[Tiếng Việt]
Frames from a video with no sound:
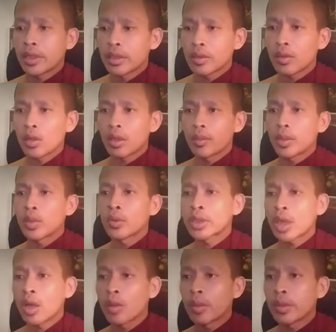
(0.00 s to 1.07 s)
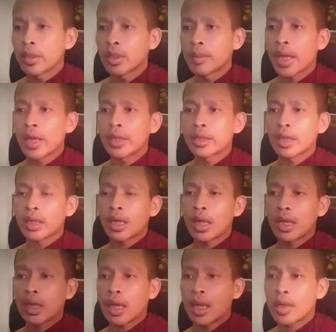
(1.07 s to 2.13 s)
là manu chào mà xịt bà hai tăng đa
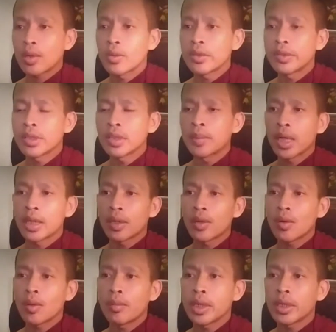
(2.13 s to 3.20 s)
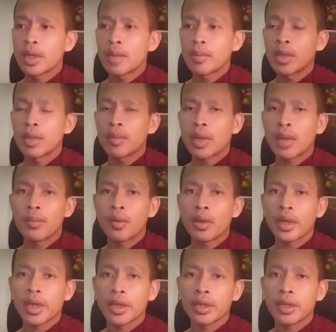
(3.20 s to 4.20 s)
rang cùi xì bà hận nó còn bên nẹn mơ prampon nẹn đấy